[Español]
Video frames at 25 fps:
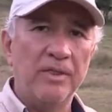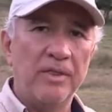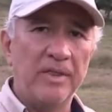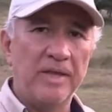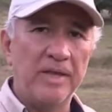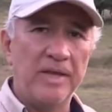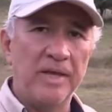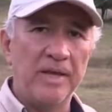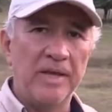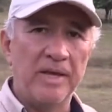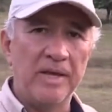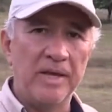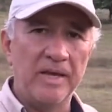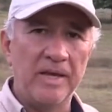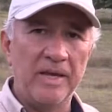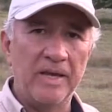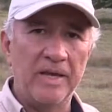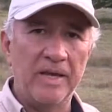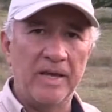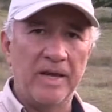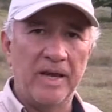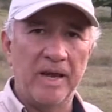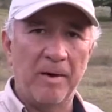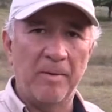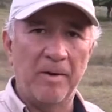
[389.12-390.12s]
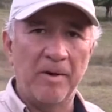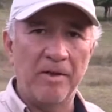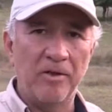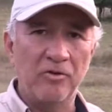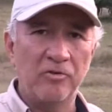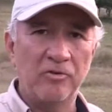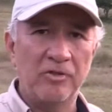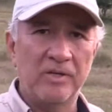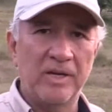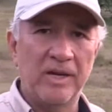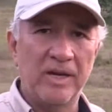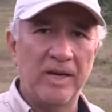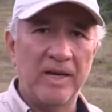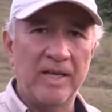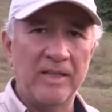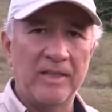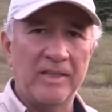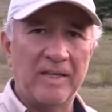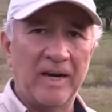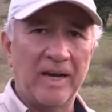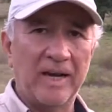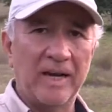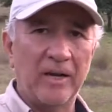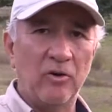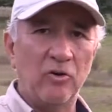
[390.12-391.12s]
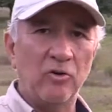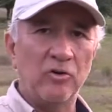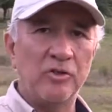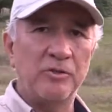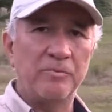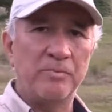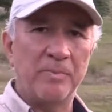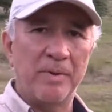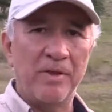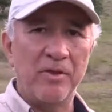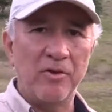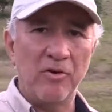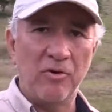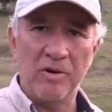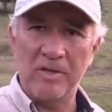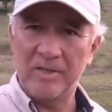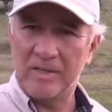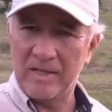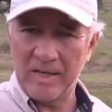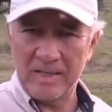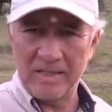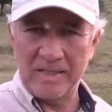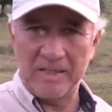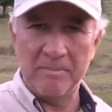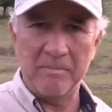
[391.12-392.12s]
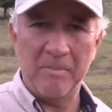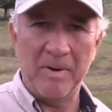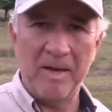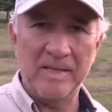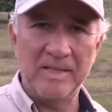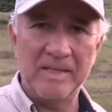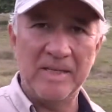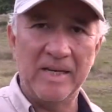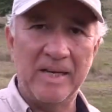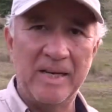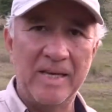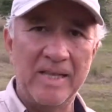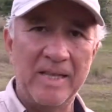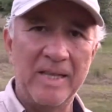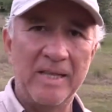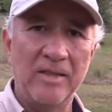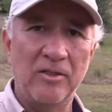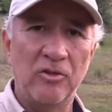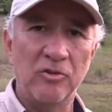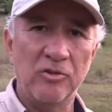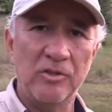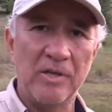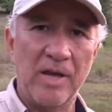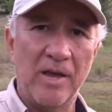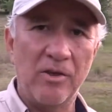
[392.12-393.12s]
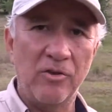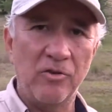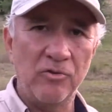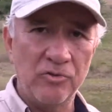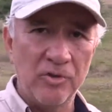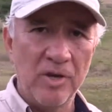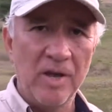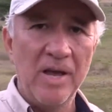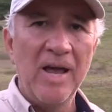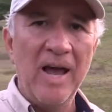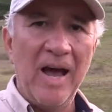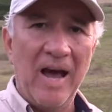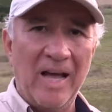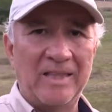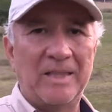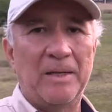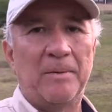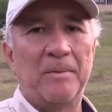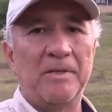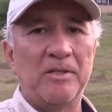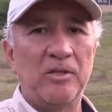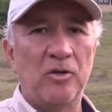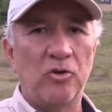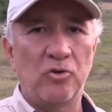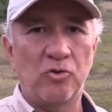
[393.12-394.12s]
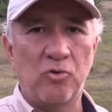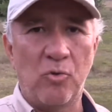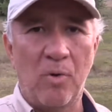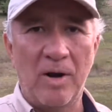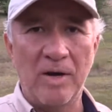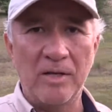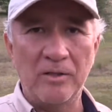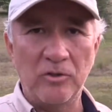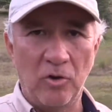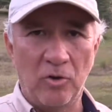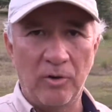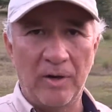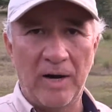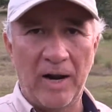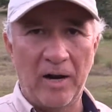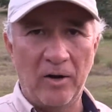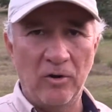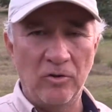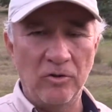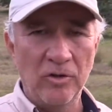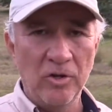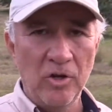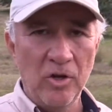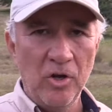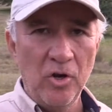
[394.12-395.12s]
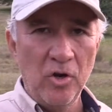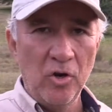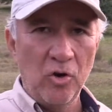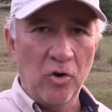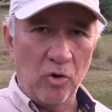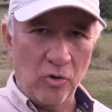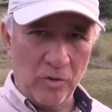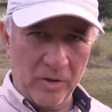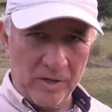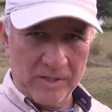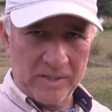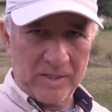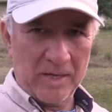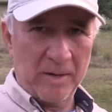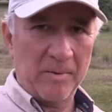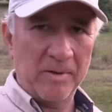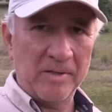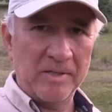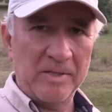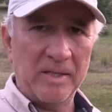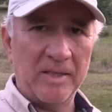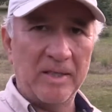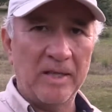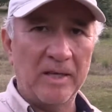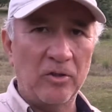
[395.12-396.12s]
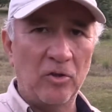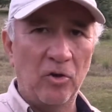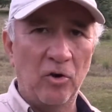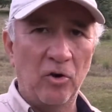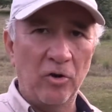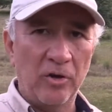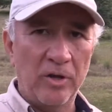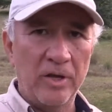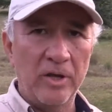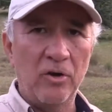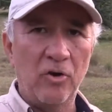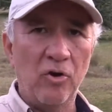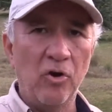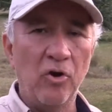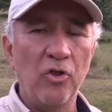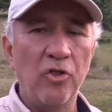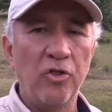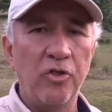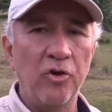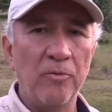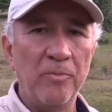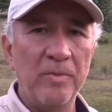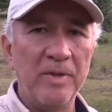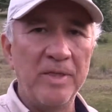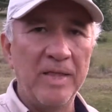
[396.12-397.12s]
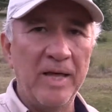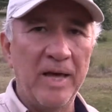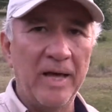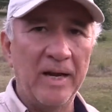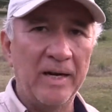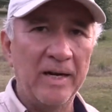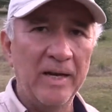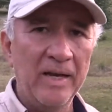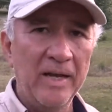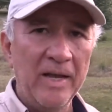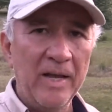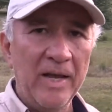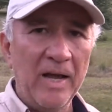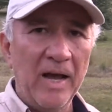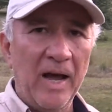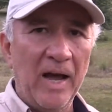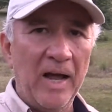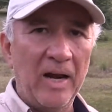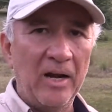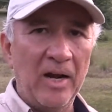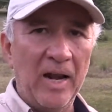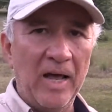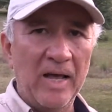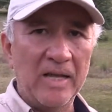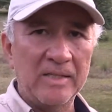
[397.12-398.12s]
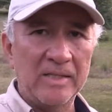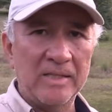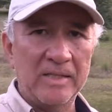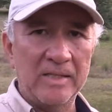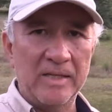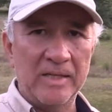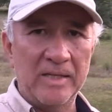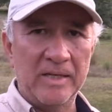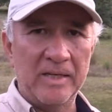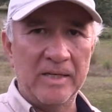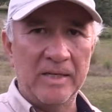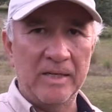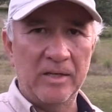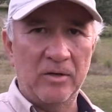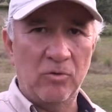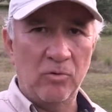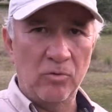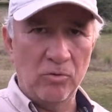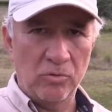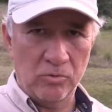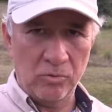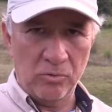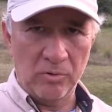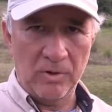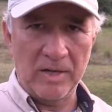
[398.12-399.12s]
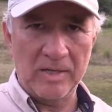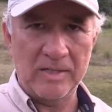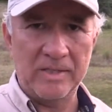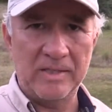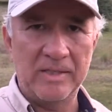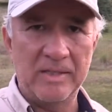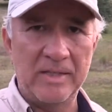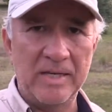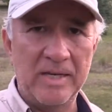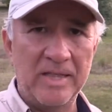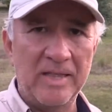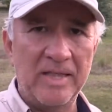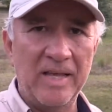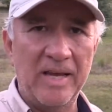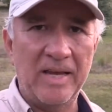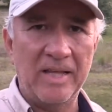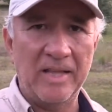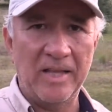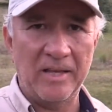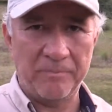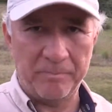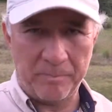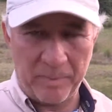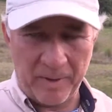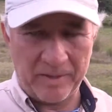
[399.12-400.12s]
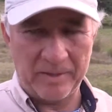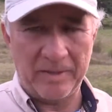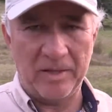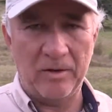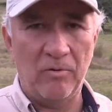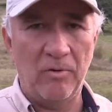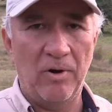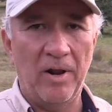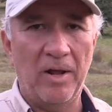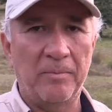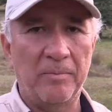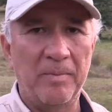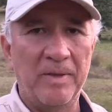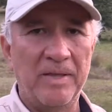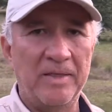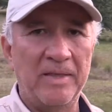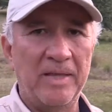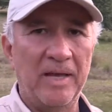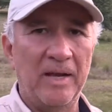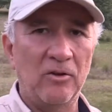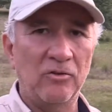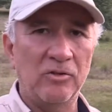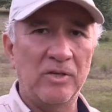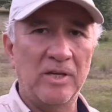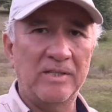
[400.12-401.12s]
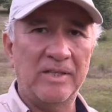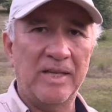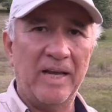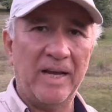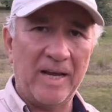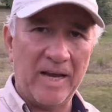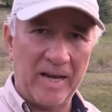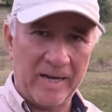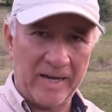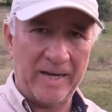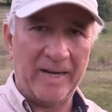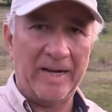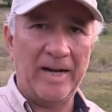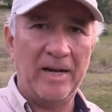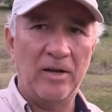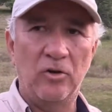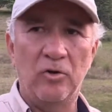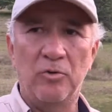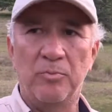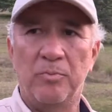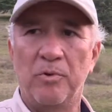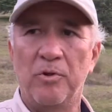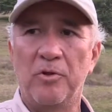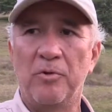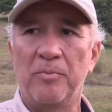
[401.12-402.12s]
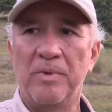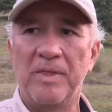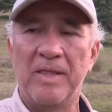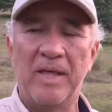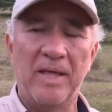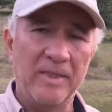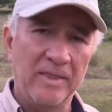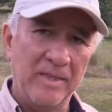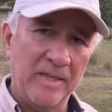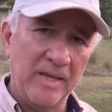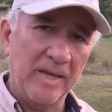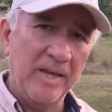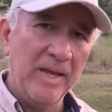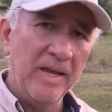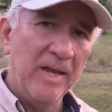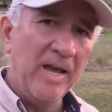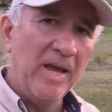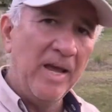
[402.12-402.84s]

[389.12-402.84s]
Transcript: de caballos que trajeron los españoles hace más de 500 años, a través de los cuales lograron con este avance tecnológico dominar a las eh, culturas indígenas, particularmente a los aztecas, que era el grupo dominante